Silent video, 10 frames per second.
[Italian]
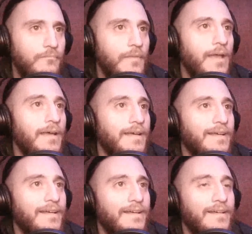
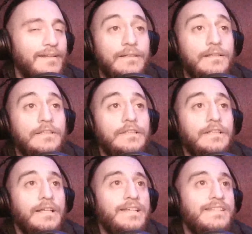Eh,
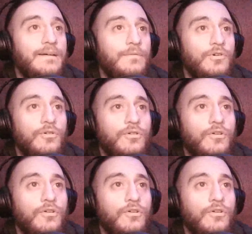e stiamo